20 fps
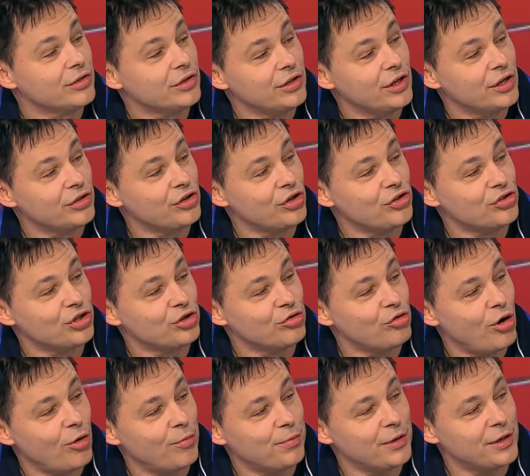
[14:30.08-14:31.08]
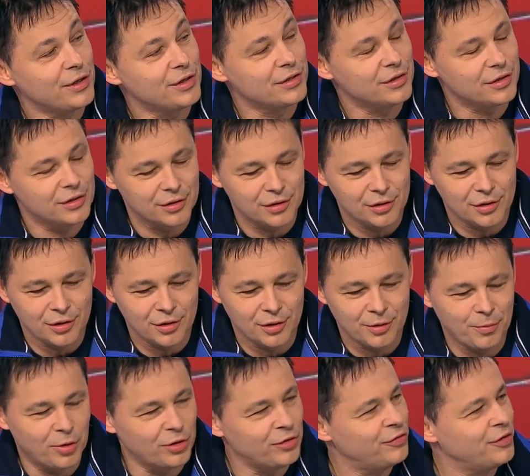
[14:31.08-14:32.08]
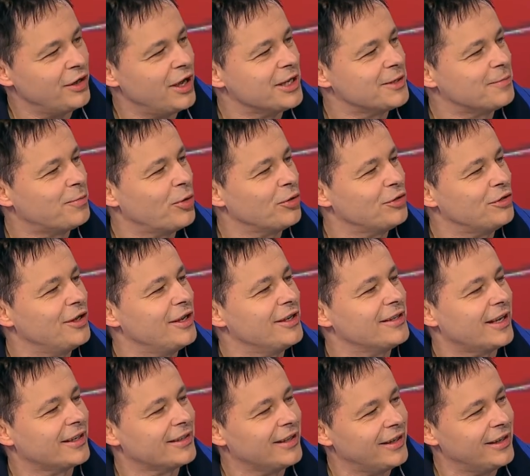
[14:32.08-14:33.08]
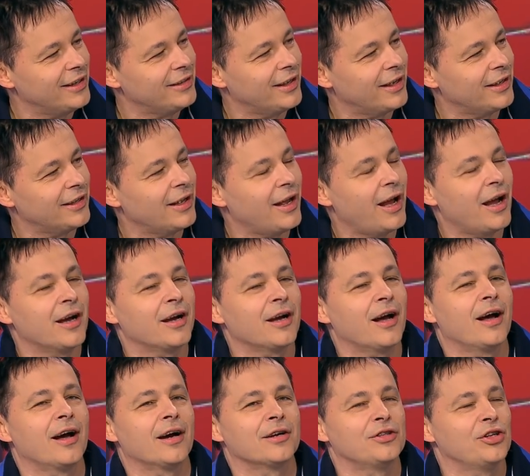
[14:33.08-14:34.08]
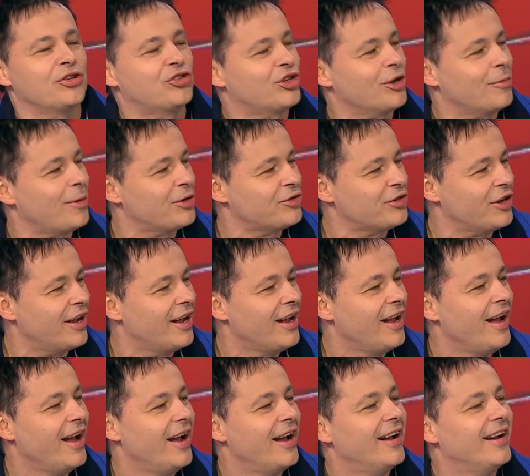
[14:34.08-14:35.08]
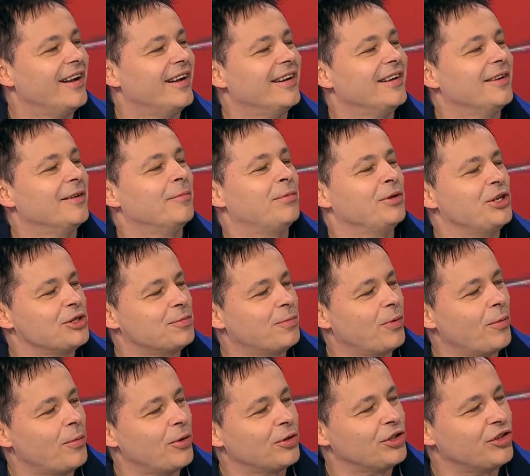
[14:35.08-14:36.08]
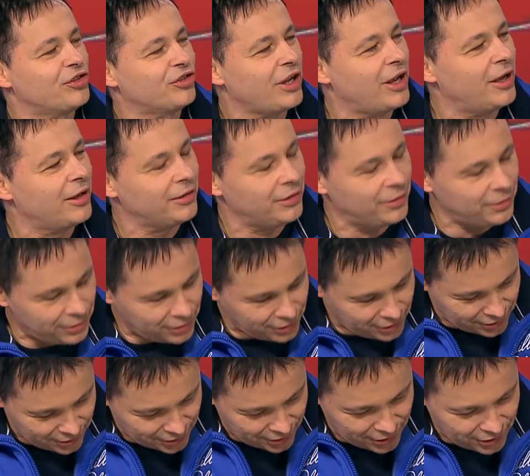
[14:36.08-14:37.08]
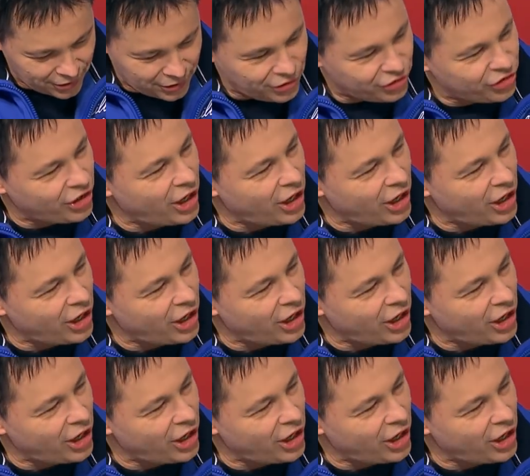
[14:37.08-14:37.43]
że mhm. niegrzeczny chłopiec y, a, no podwija spodnie tak, i tak, tak, tak dalej, tak. tak. dalej a, a Ale gdy na trzeba głowie się, nie ma żadnych e, blizn, blizn bo, bo, bo trzeba, biegnie, gdy trzeba się